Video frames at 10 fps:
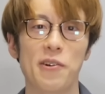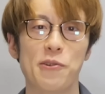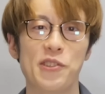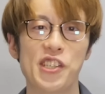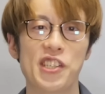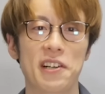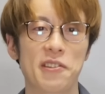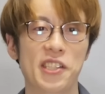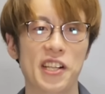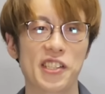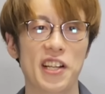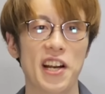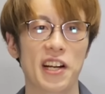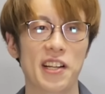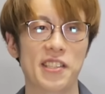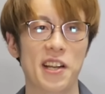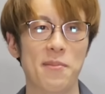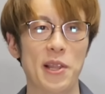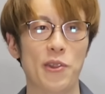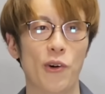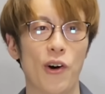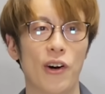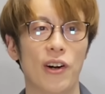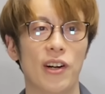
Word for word: 不時着しかしてないからさ今んとこ。